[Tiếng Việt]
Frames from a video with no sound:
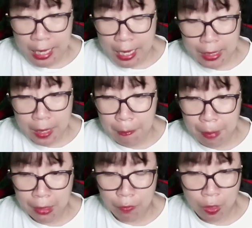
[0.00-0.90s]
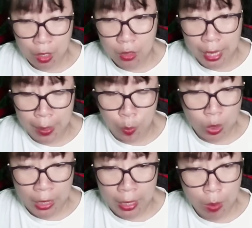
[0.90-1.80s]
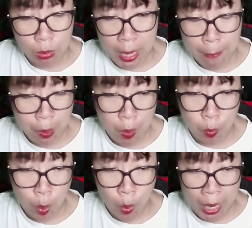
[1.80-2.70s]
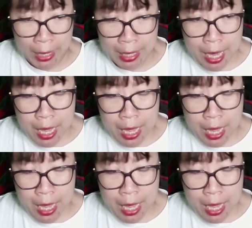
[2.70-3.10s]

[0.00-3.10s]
trái tim mình vào cơ thể của thần long thép khổng lồ này,